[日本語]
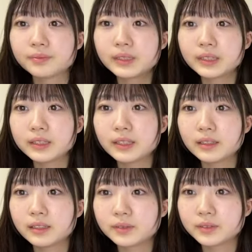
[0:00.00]
何時間
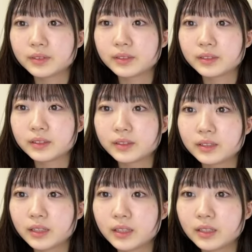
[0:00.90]
寝ても寝
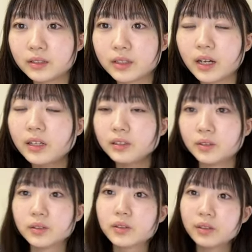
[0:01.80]
足りない時ある
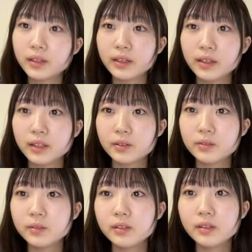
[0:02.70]
本当に
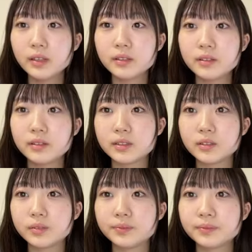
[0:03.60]
本当にあるんですよ